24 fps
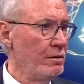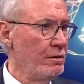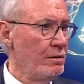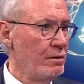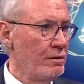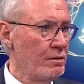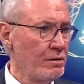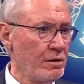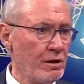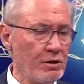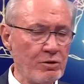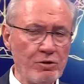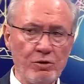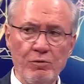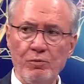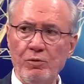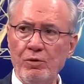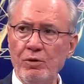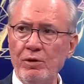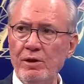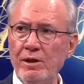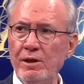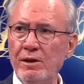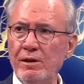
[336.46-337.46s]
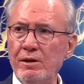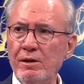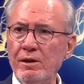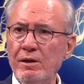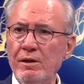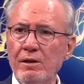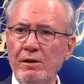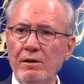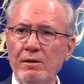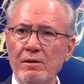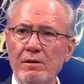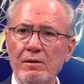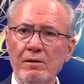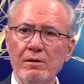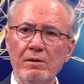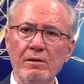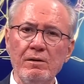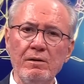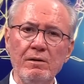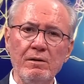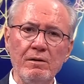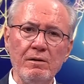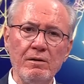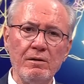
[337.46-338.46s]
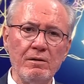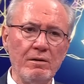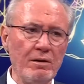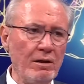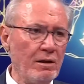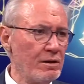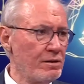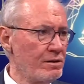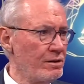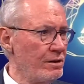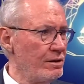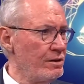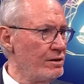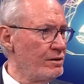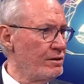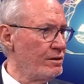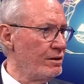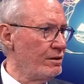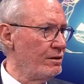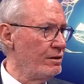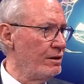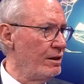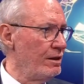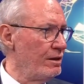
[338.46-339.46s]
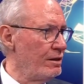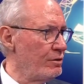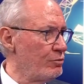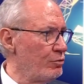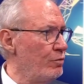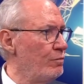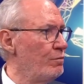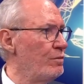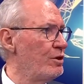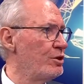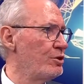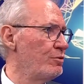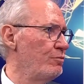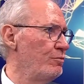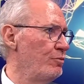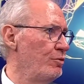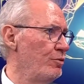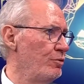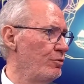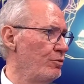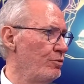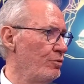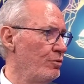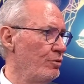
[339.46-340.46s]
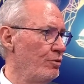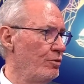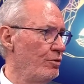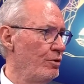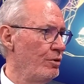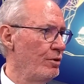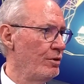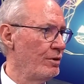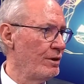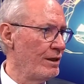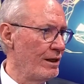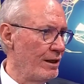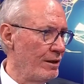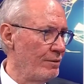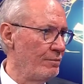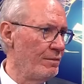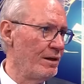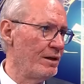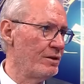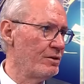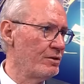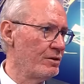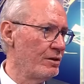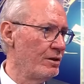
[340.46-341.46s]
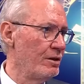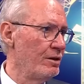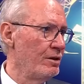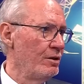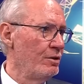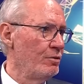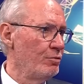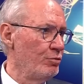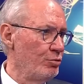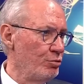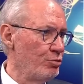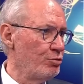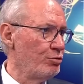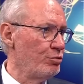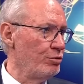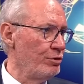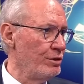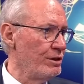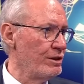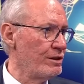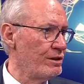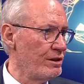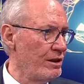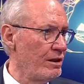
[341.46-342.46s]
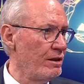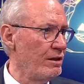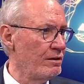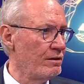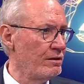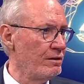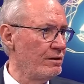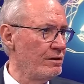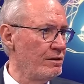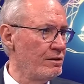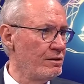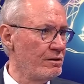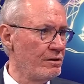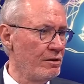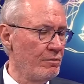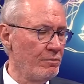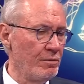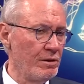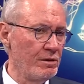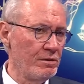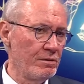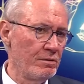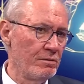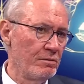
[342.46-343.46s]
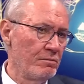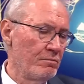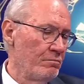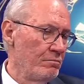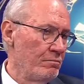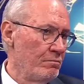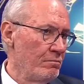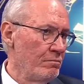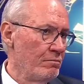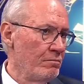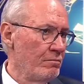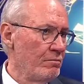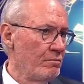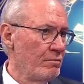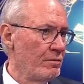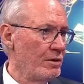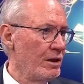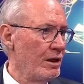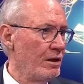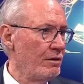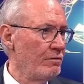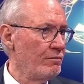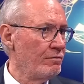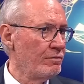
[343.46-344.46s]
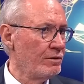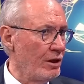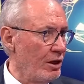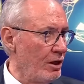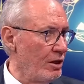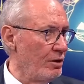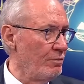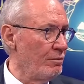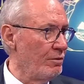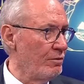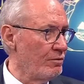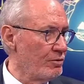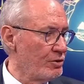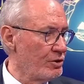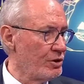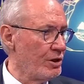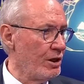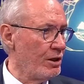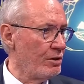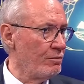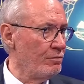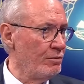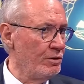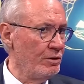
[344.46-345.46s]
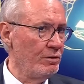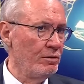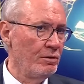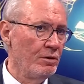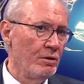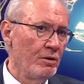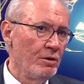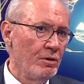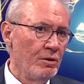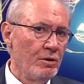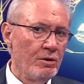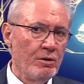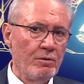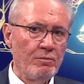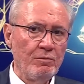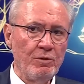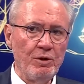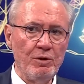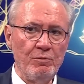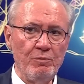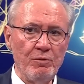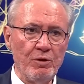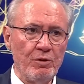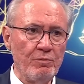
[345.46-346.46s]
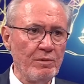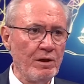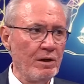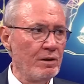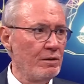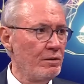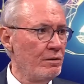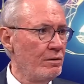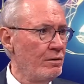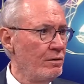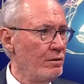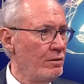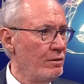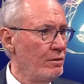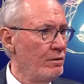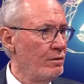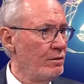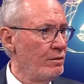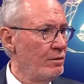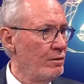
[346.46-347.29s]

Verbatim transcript: Sasha Boy ile ilgili e, Galatasaray'ın istediği en az 15 milyon euro. Yani bence evet. üstünü ister altını istemez. Yani talibi çıkar mı? Bilmiyorum. Arsenal'in yani.